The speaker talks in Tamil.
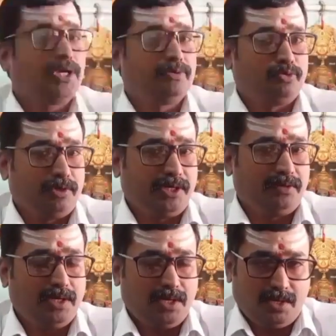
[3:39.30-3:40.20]
மூன்றாவது
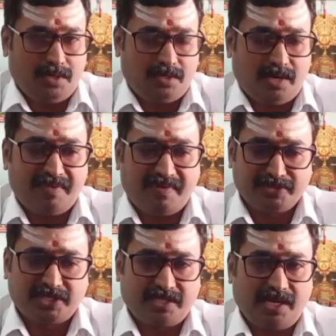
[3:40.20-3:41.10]
உருண்டை நம்ம
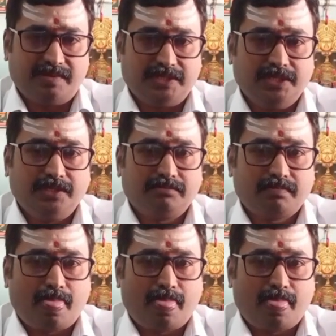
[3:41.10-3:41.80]
வம்சத்திலே வந்து